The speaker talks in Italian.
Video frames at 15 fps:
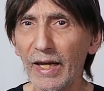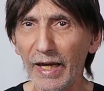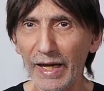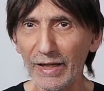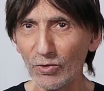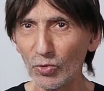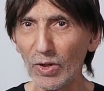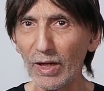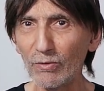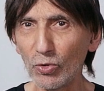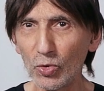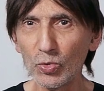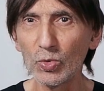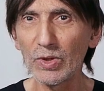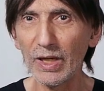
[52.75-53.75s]
e non l'ha
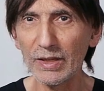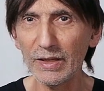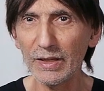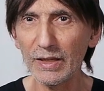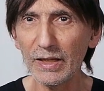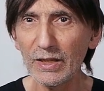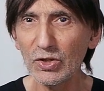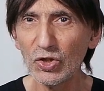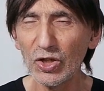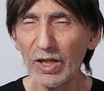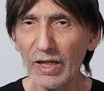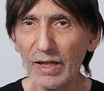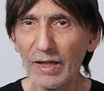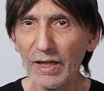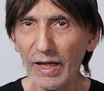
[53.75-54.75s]
voluta
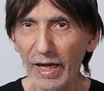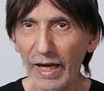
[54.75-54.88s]
dirigere,